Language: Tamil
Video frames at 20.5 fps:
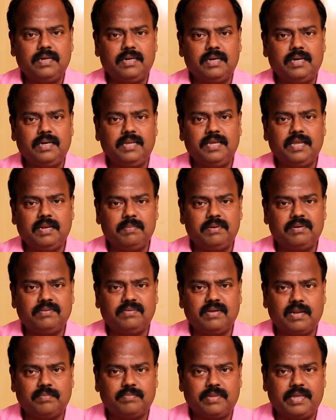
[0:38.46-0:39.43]
நீர்
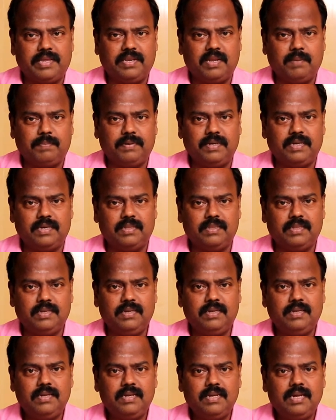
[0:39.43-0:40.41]
மின்சாரம் தயாரிக்கப்படுகிறது
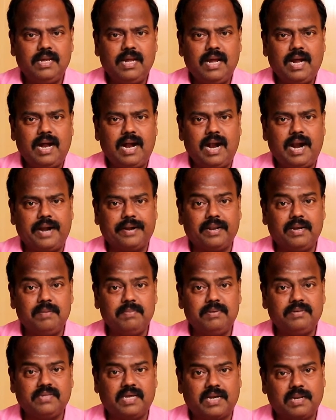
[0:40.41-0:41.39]
அனல்
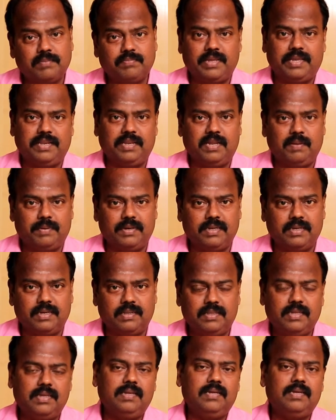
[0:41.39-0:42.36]
மின்சாரம்
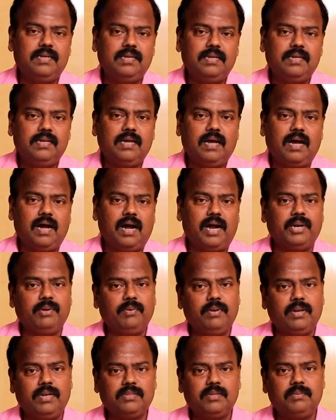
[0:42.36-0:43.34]
தயாரிக்கப்படுகிறது
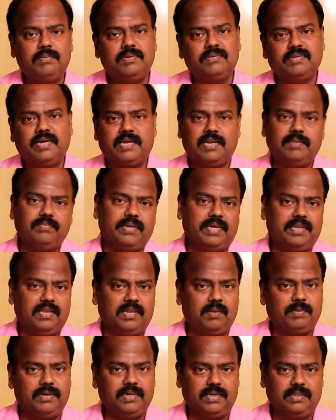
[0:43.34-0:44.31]
அணுவிலிருந்து மின்சாரம்
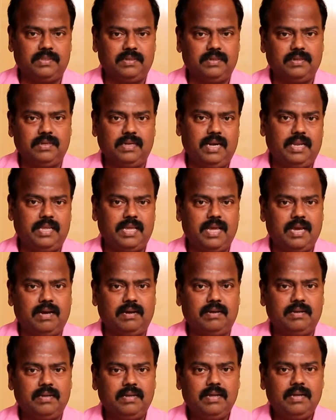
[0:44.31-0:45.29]
தயாரிக்கப்படுகிறது இல்லையா
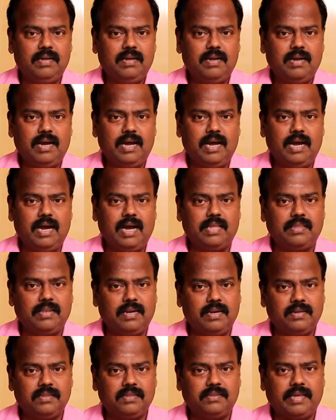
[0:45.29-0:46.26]

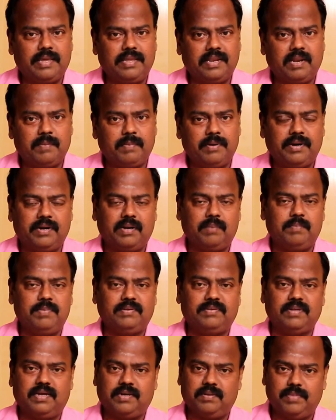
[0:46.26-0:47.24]
அதிலிருந்து தயாரிக்கப்படுகின்ற
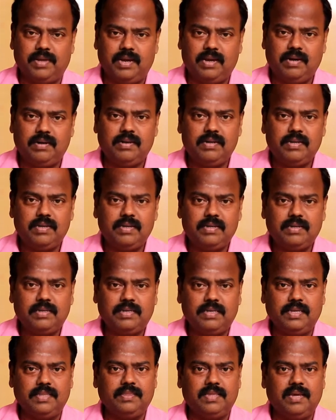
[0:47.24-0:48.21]
மின்சாரம் தான்
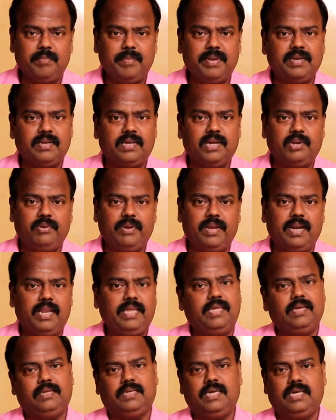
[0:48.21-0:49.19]
இந்த மின் கருவிகளை
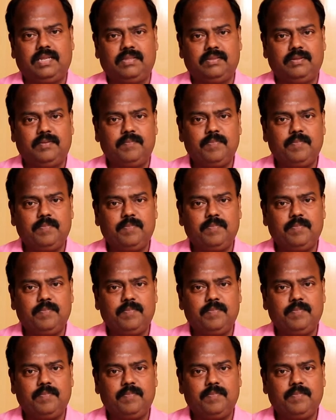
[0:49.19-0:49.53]
இயக்குகிறது